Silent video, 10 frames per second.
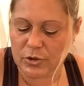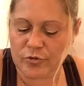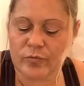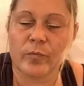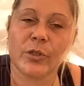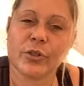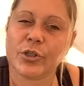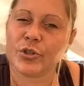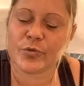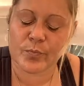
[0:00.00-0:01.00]
je vous
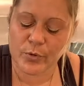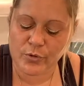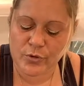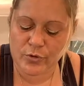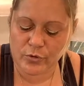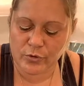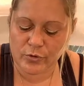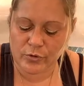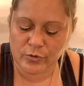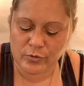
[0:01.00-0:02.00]
mettrai, je pense,
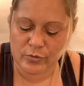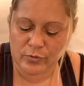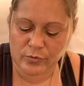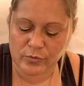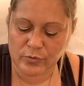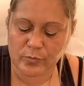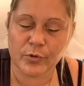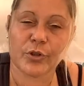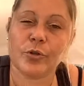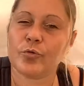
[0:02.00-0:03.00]
euh,
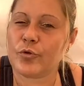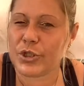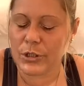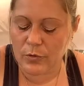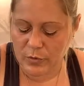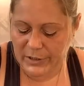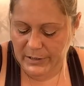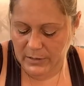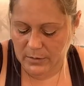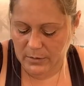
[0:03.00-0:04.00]
peut-être aussi le
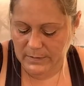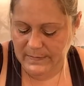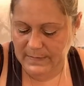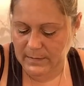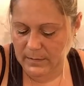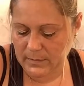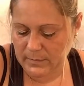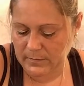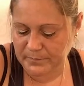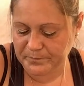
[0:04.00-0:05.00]
lien euh, des, euh,
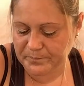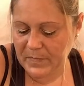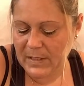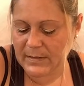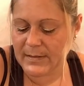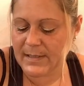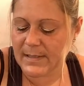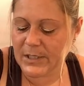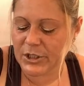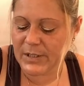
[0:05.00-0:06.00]
des,
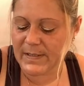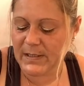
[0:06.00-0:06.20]
sachets